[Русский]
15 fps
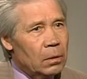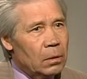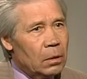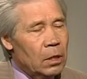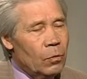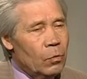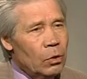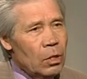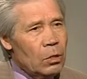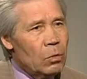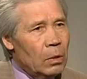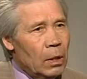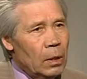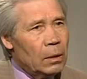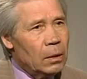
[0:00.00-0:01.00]
И вот
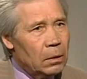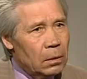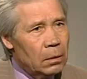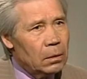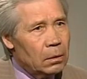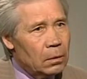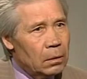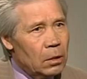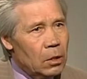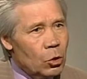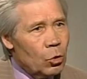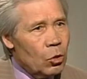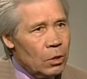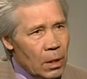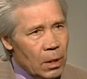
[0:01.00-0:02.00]
результат.
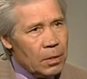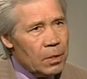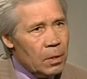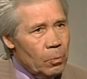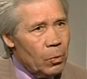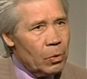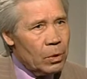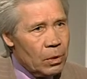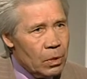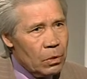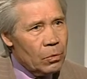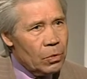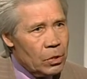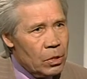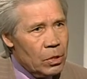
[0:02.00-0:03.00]
Что стало с Японией на
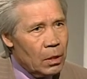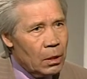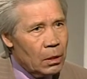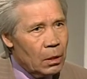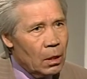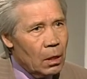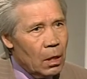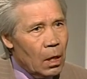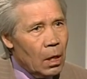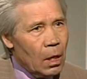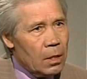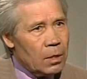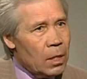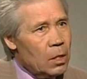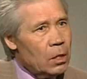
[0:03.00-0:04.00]
сегодняшний день?
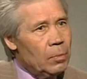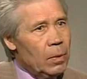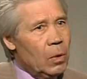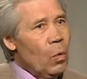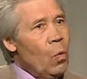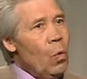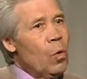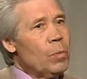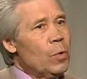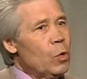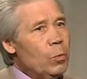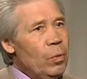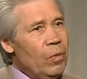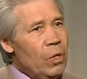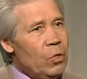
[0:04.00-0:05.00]
Казалось бы, о,
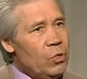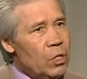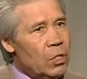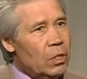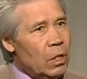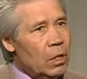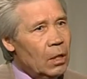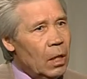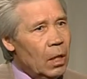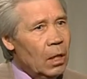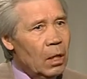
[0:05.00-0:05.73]
преуспевающая страна,